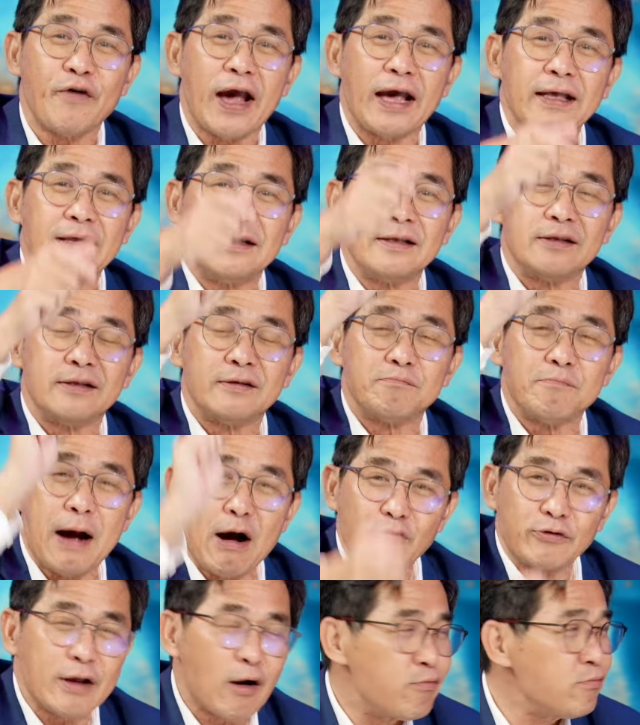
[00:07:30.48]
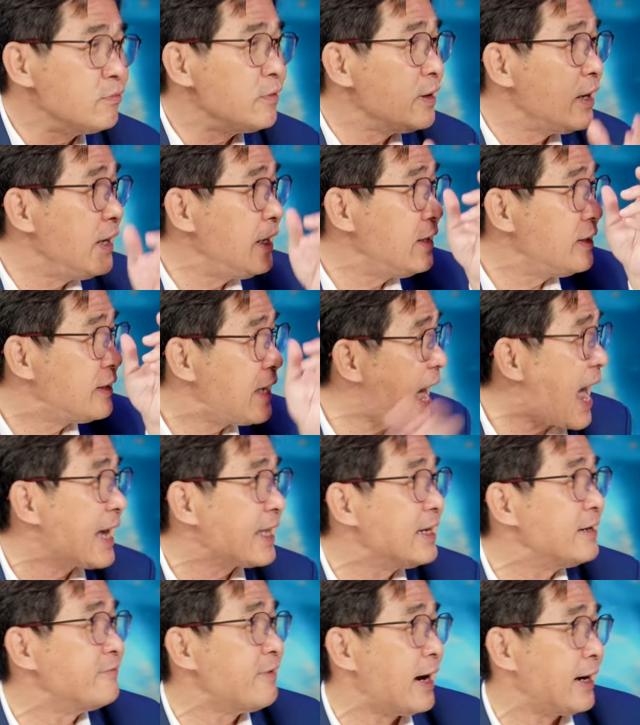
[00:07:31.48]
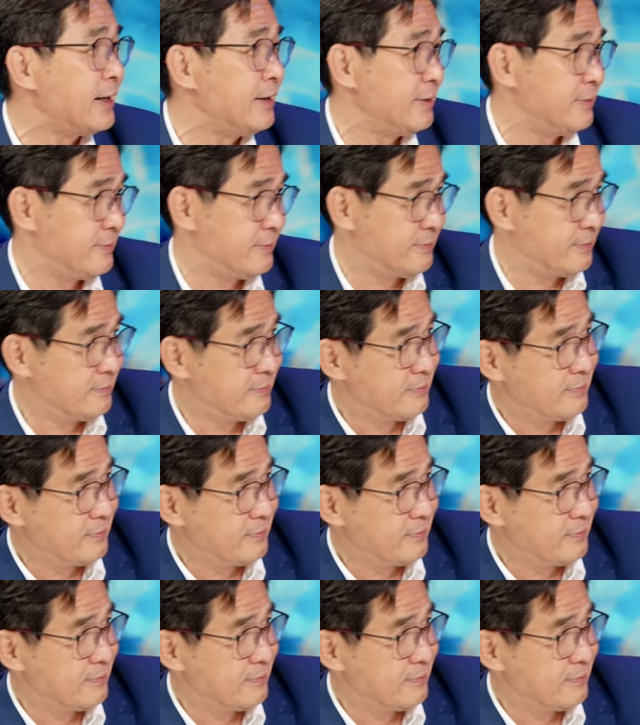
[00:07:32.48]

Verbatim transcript: phải báo chống y chang như vậy ừ.